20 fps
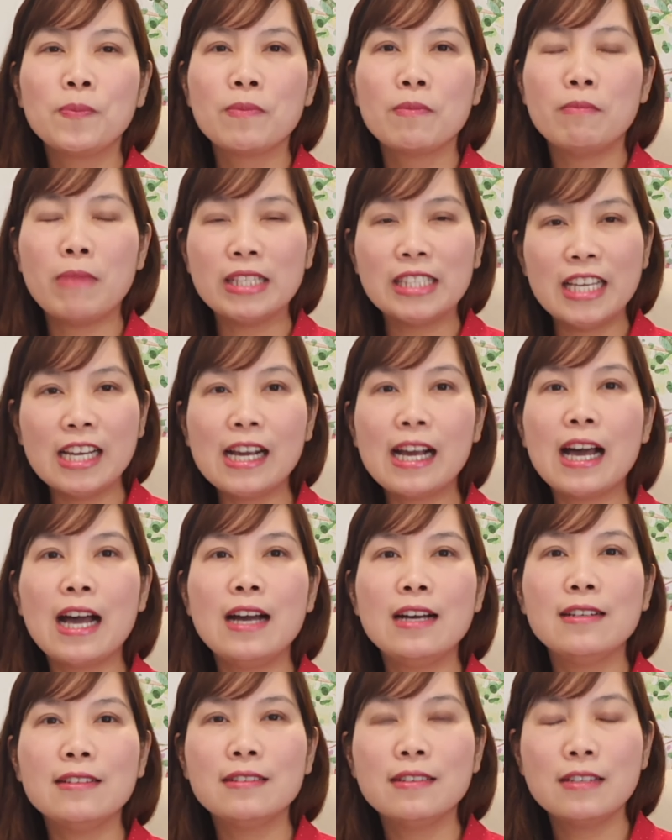mà chỉ
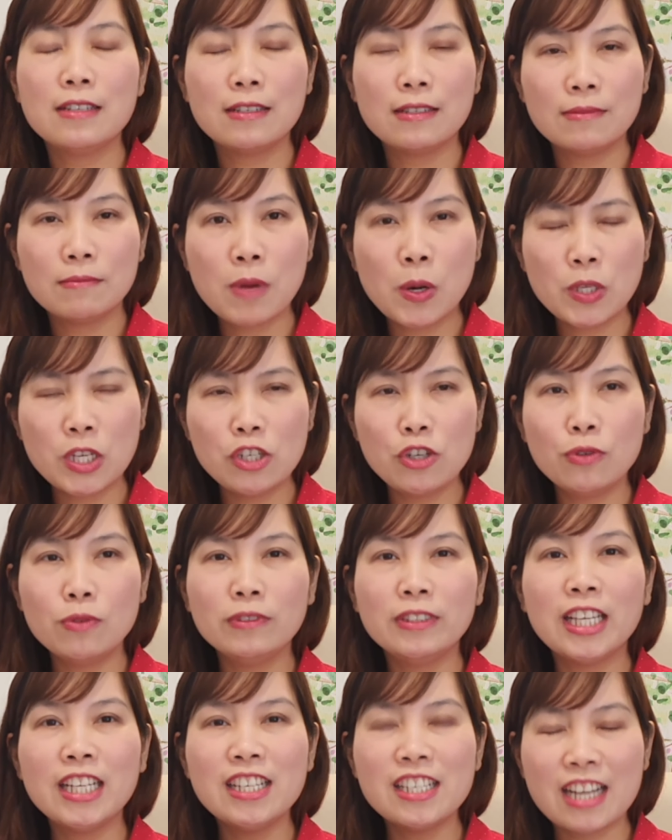cần bộ di trú
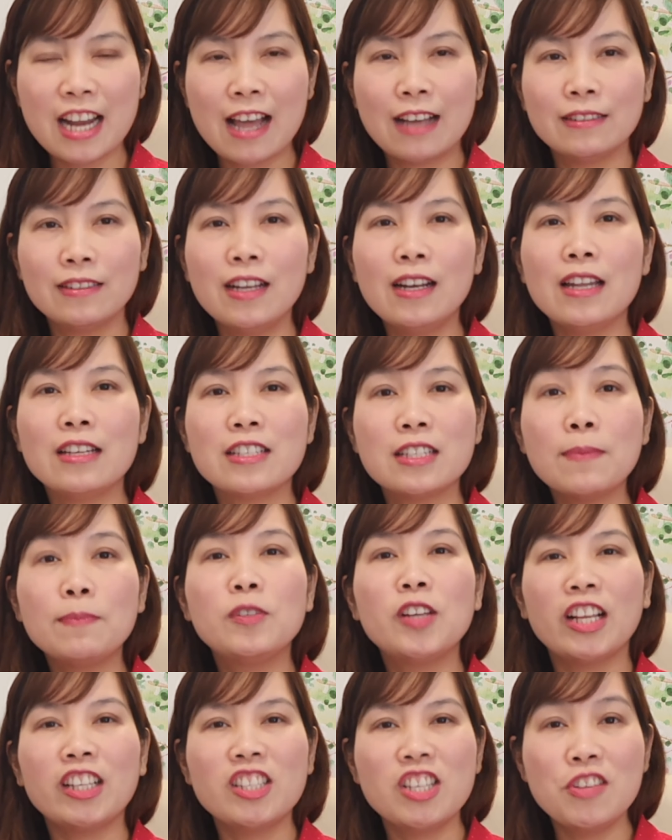tin rằng tức là
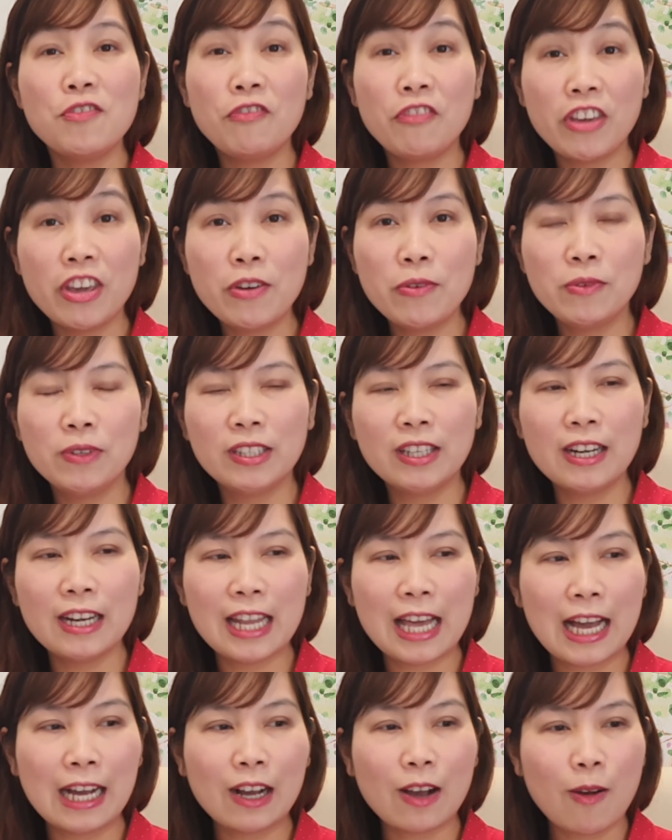subjective view tức
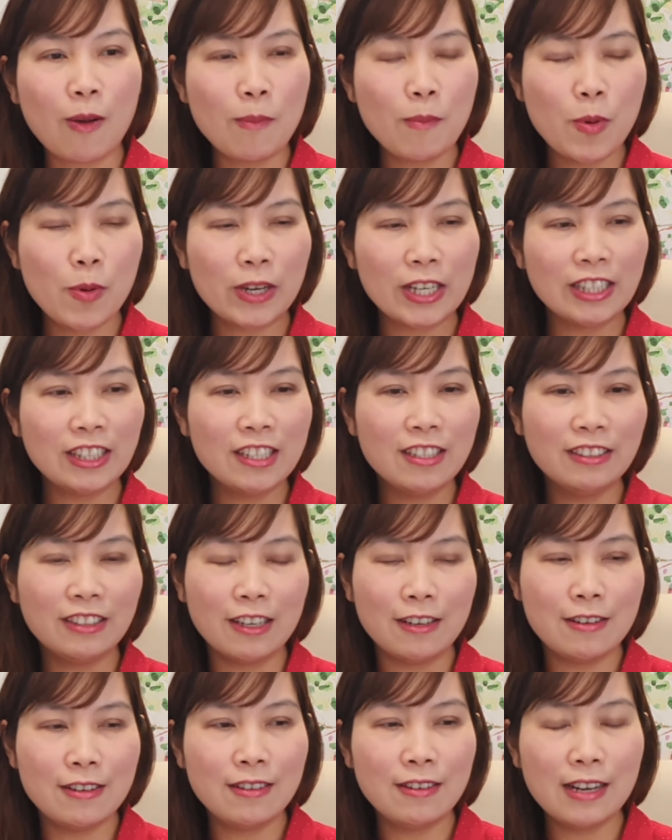là có một cái tư
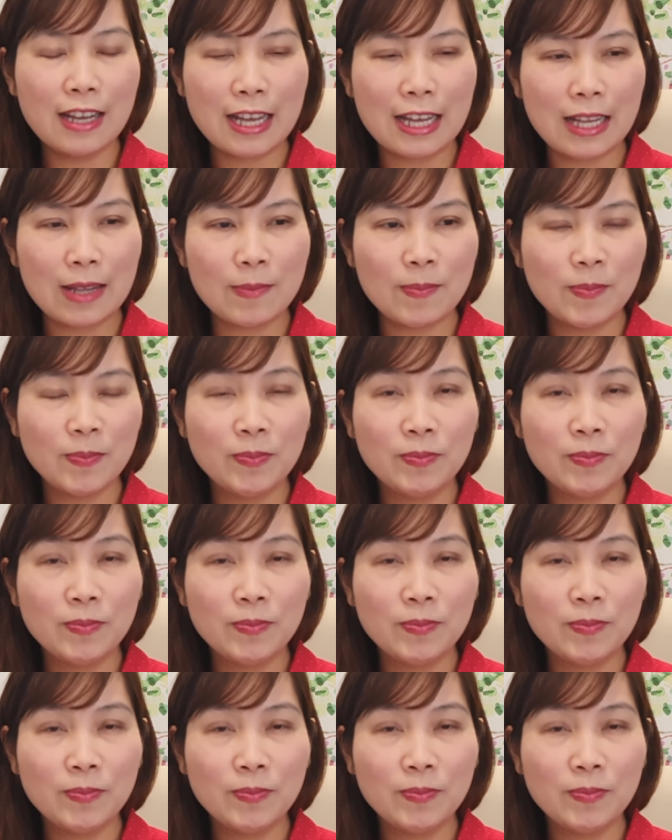tưởng là